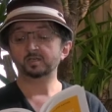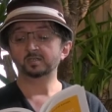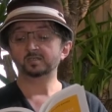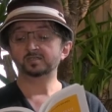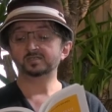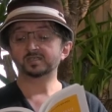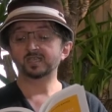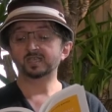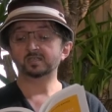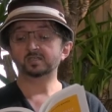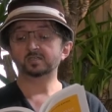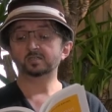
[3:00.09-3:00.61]

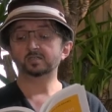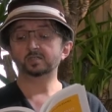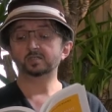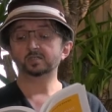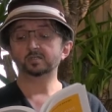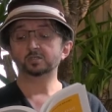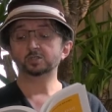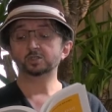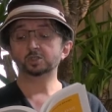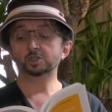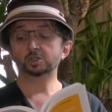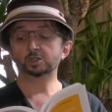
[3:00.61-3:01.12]
Cette
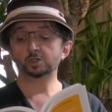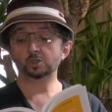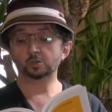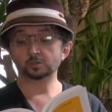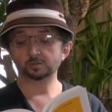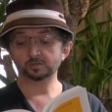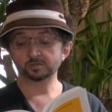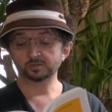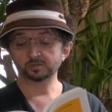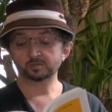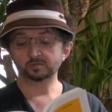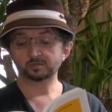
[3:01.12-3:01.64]

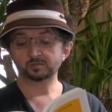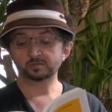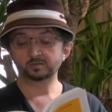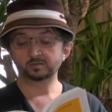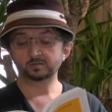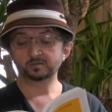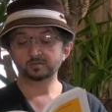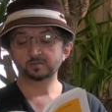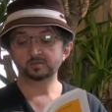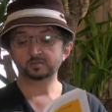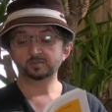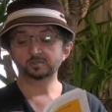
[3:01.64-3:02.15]
chose
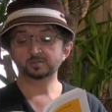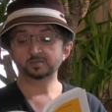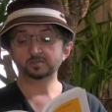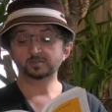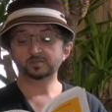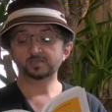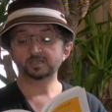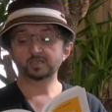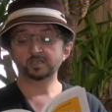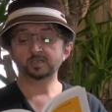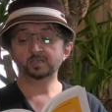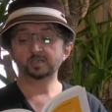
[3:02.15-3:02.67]
se
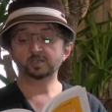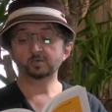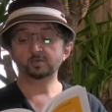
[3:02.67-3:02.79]
tient